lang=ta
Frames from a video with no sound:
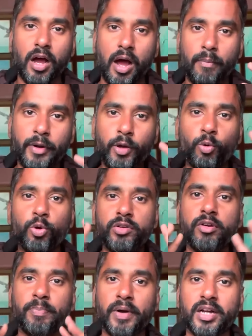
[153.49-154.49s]
அப்படியே குறி
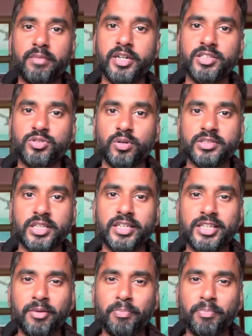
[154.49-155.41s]
வைப்பாங்க பென் ஸ்டோக்ஸை